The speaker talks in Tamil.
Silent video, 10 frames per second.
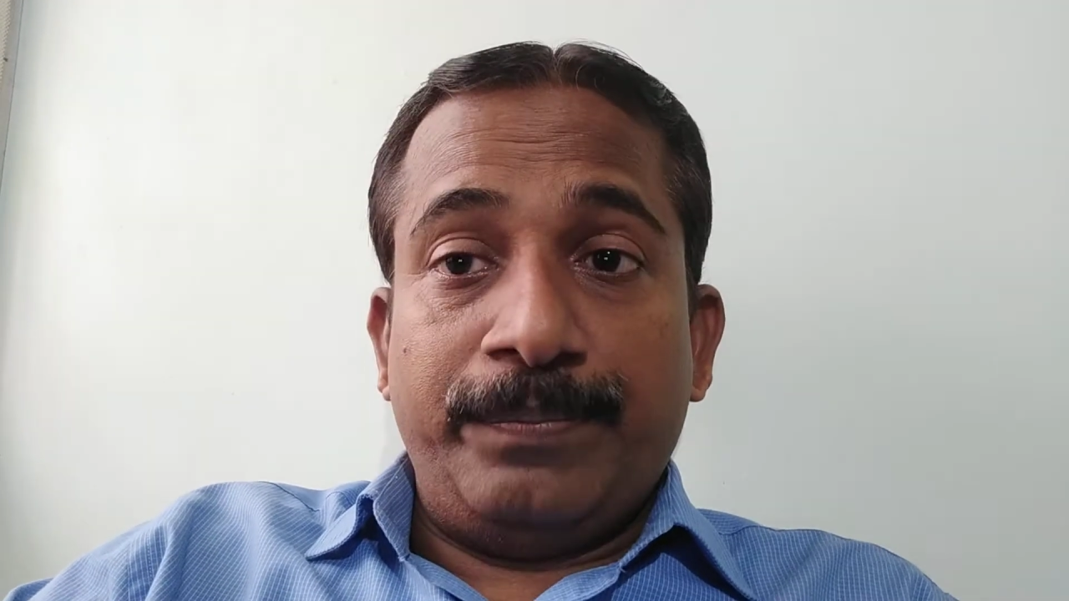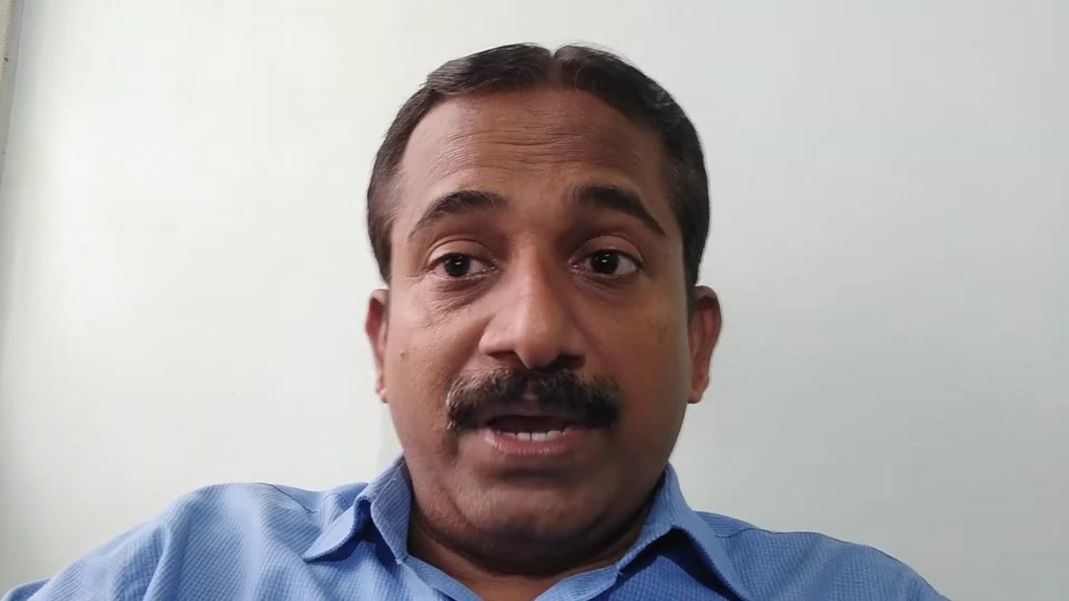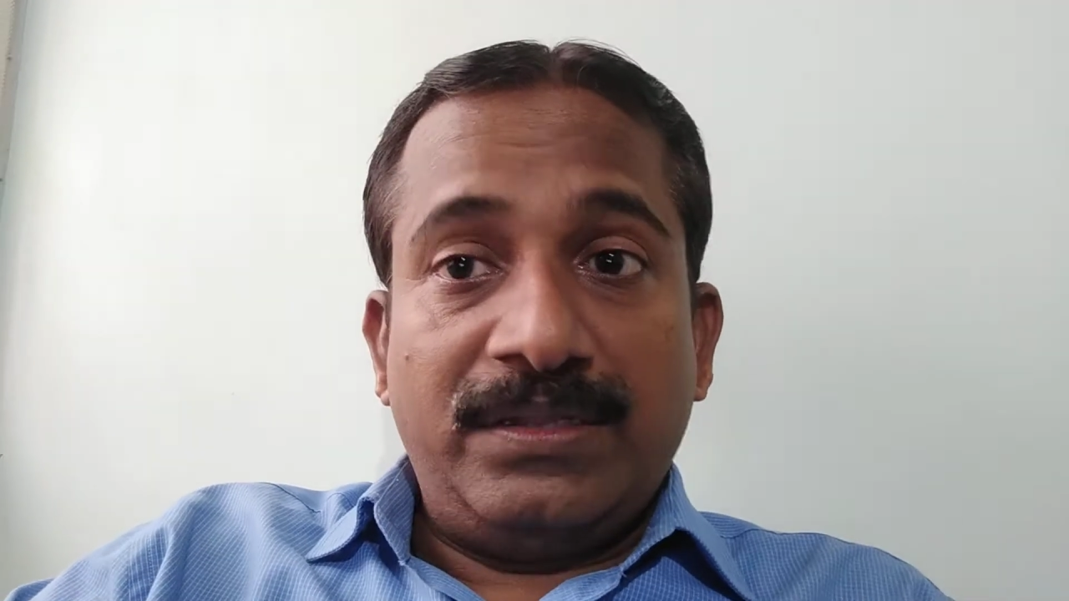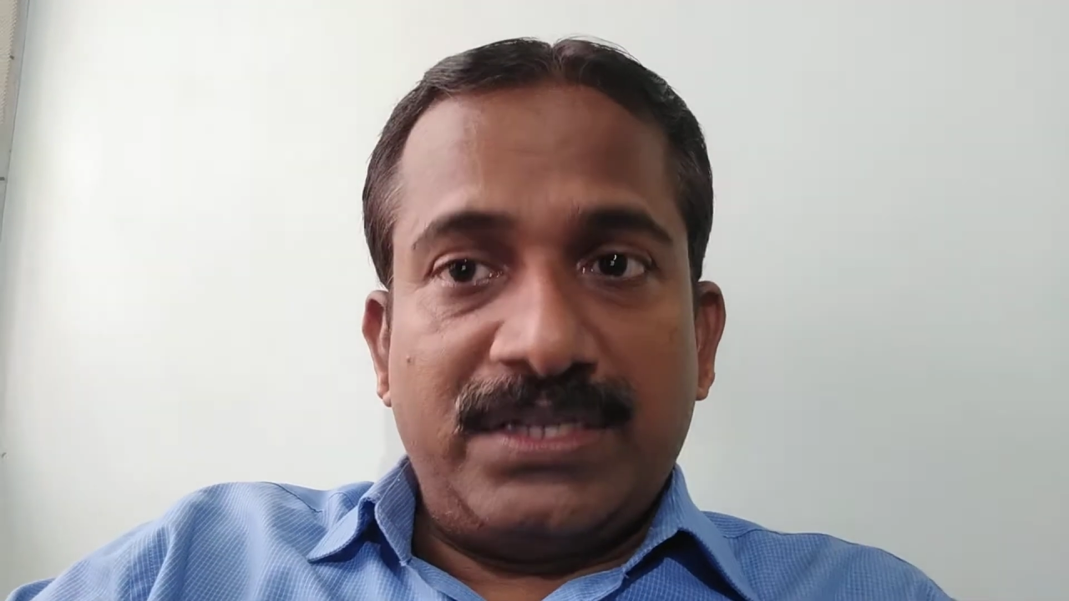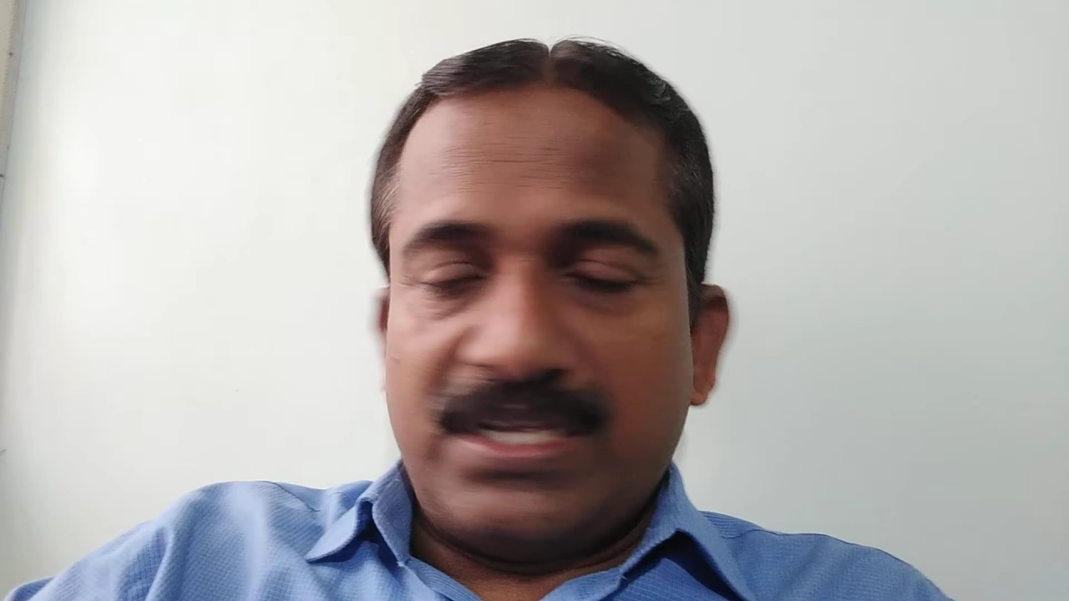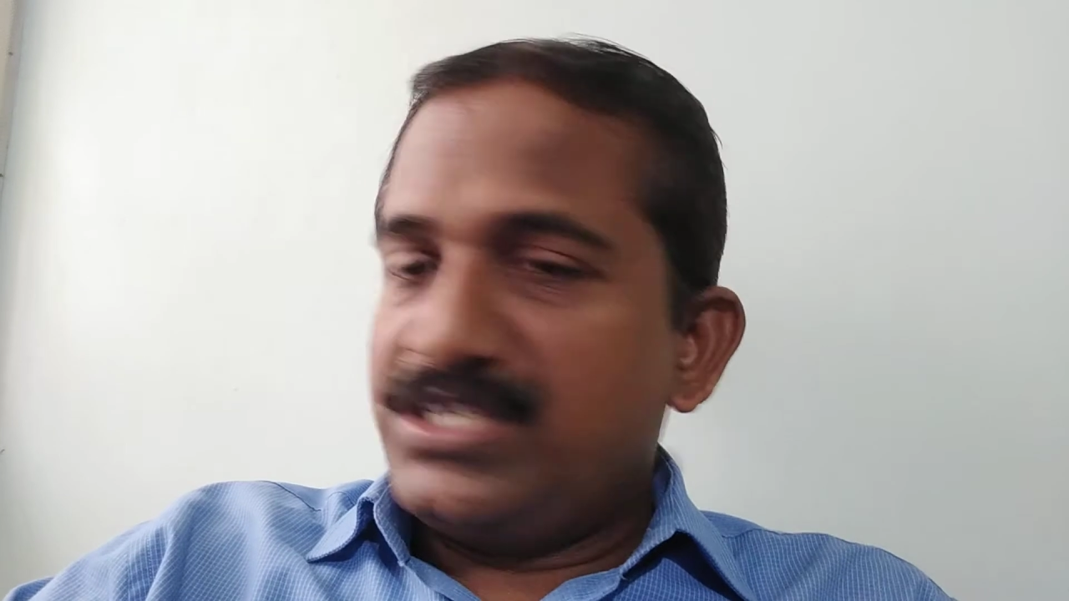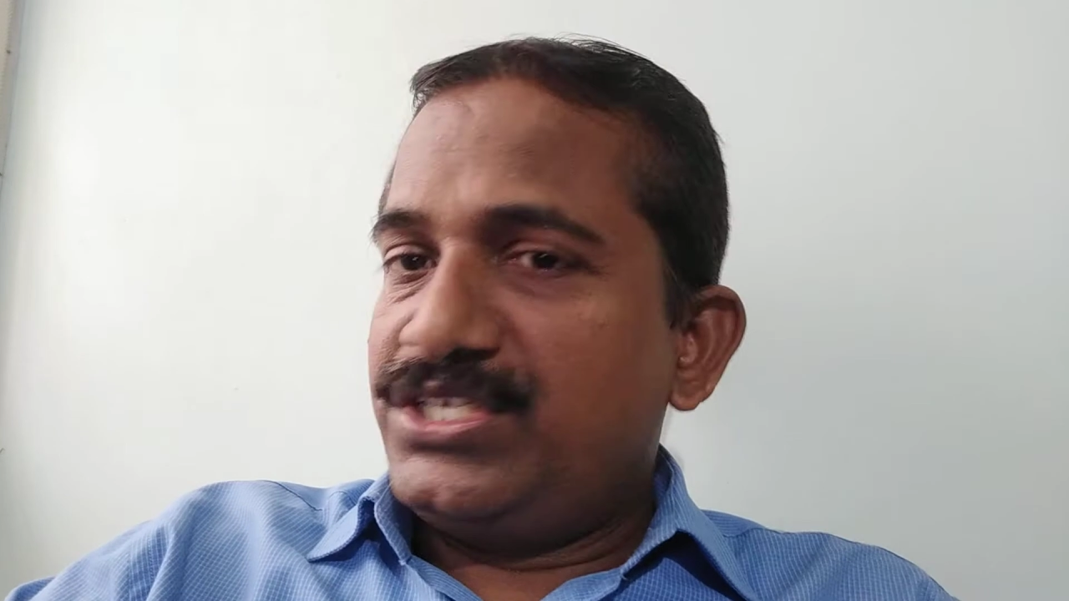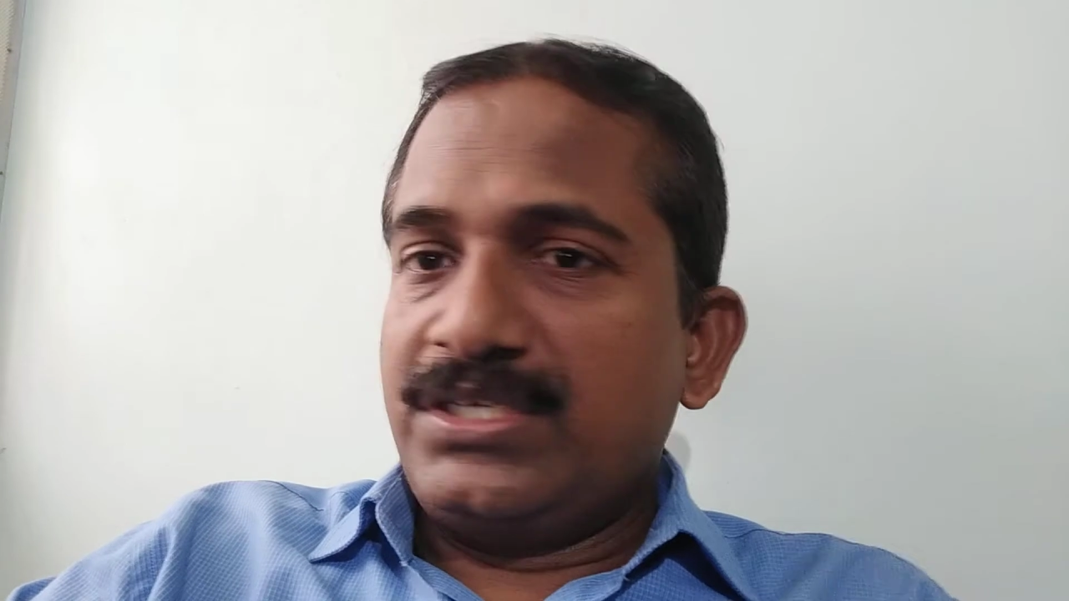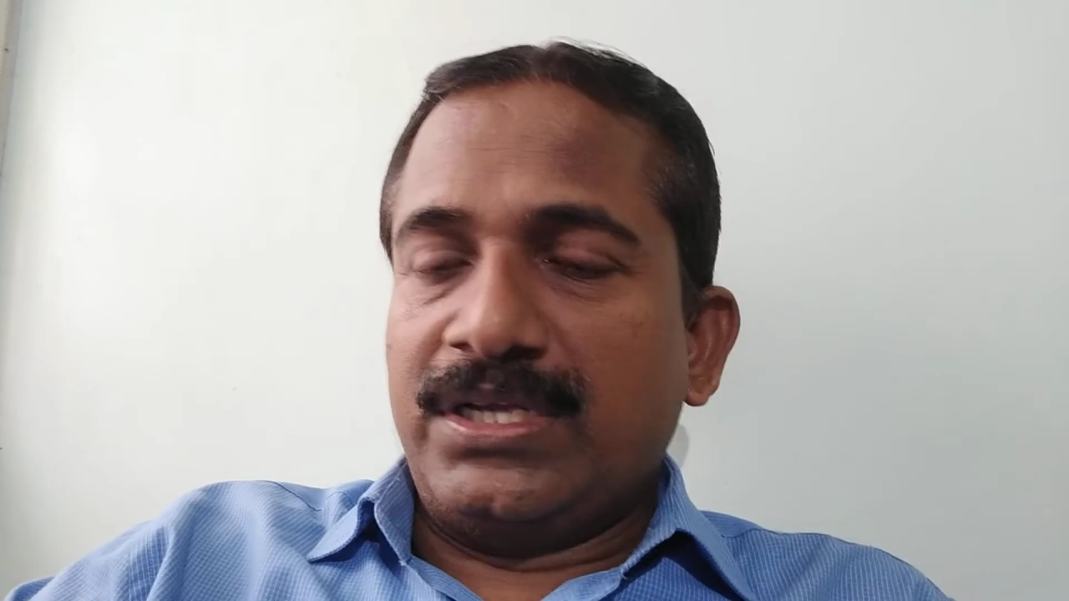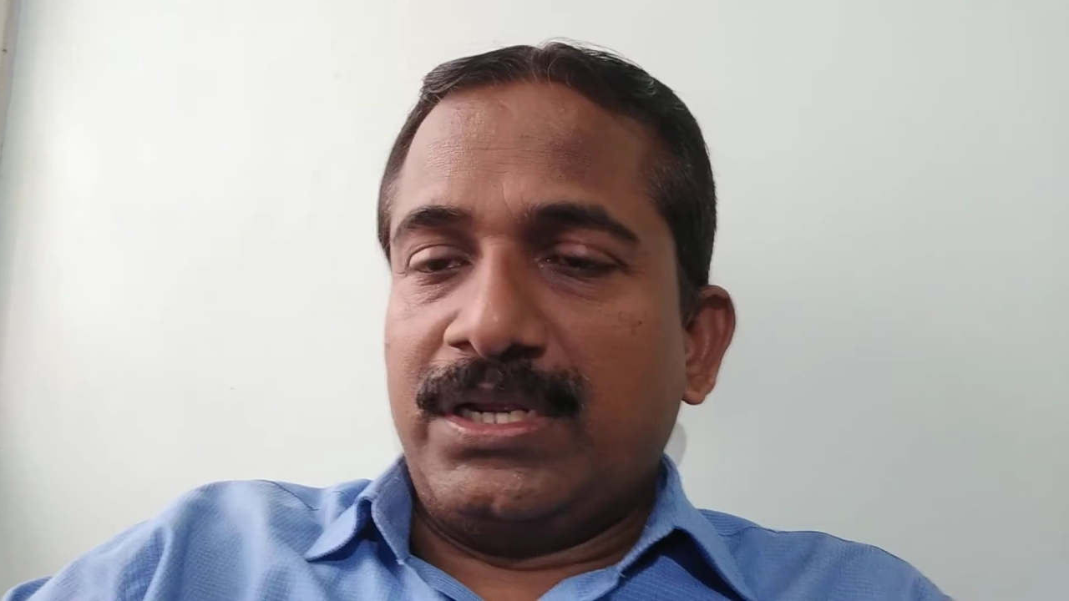பார்த்து
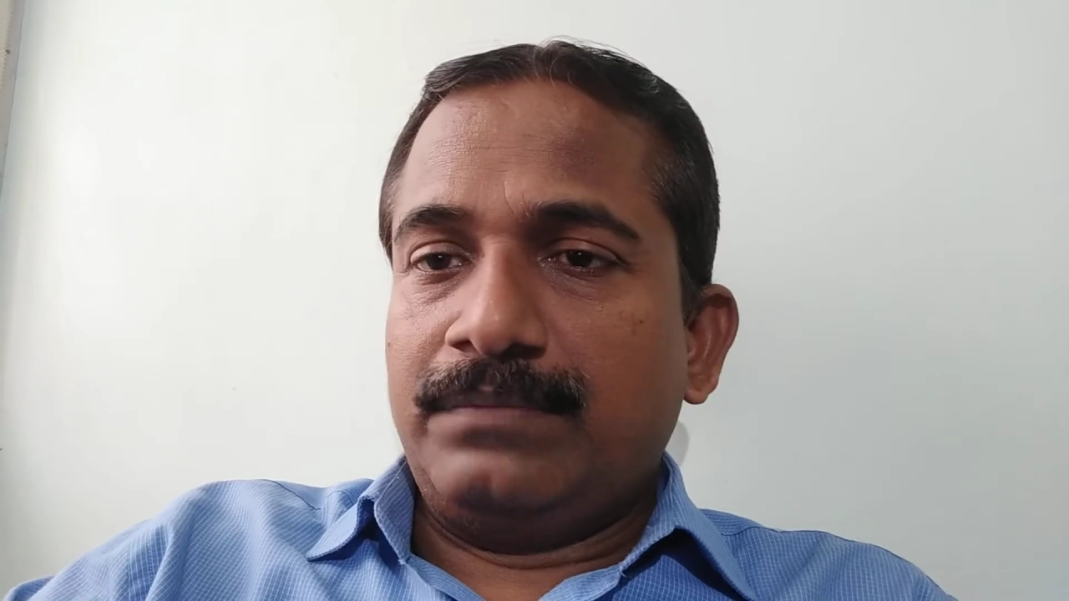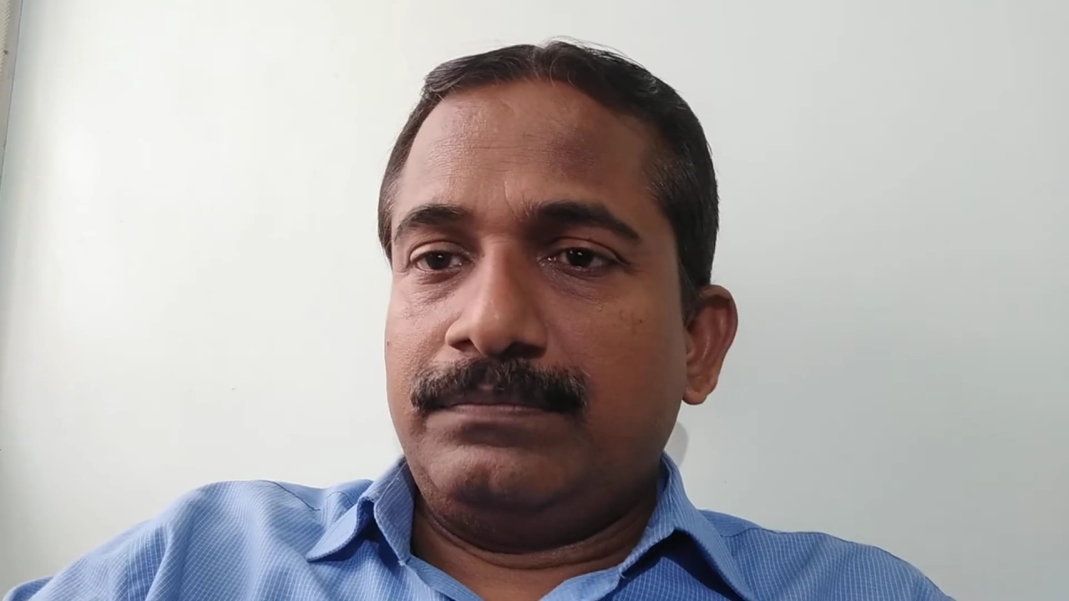ரசிச்சிருக்கிற